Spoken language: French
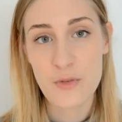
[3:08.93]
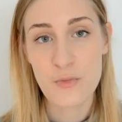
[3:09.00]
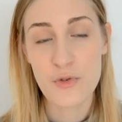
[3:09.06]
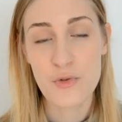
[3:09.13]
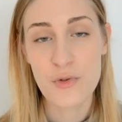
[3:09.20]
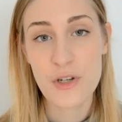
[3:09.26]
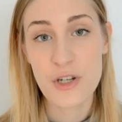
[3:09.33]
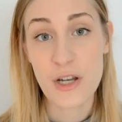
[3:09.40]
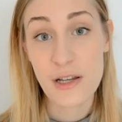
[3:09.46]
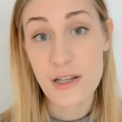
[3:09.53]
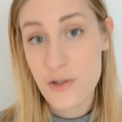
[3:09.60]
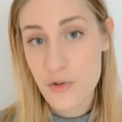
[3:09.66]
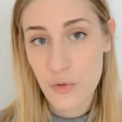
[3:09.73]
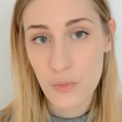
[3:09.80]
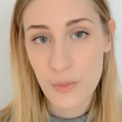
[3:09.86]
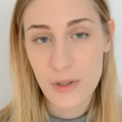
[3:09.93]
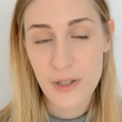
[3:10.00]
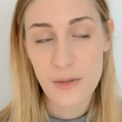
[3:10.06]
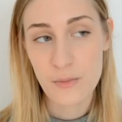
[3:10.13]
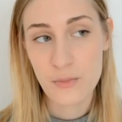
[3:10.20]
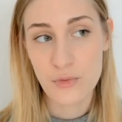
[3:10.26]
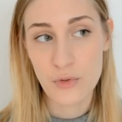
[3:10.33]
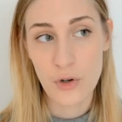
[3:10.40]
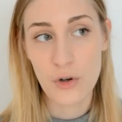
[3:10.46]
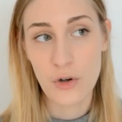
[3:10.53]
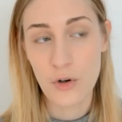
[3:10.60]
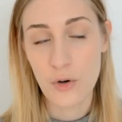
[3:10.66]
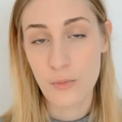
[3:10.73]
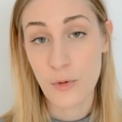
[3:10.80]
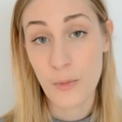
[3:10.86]
je me suis dit que j'allais l'estomper pour, euh,
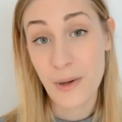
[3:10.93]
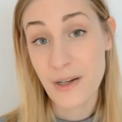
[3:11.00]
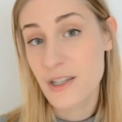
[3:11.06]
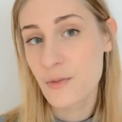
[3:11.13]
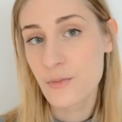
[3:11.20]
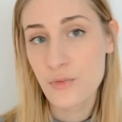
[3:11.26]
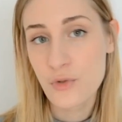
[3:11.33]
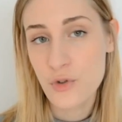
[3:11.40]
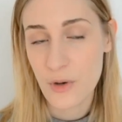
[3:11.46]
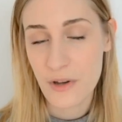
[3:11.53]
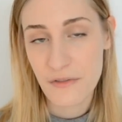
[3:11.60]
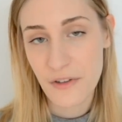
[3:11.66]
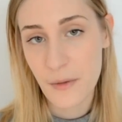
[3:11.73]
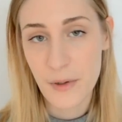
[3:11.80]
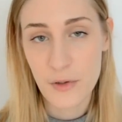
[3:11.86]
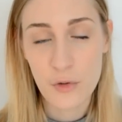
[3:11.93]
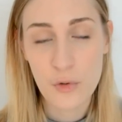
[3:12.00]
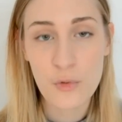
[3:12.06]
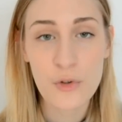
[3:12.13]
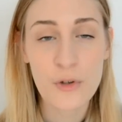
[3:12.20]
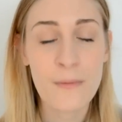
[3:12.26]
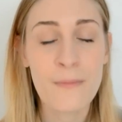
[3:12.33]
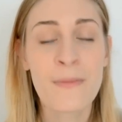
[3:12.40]
pour pas qu'il bouge quoi, et faire mes trucs.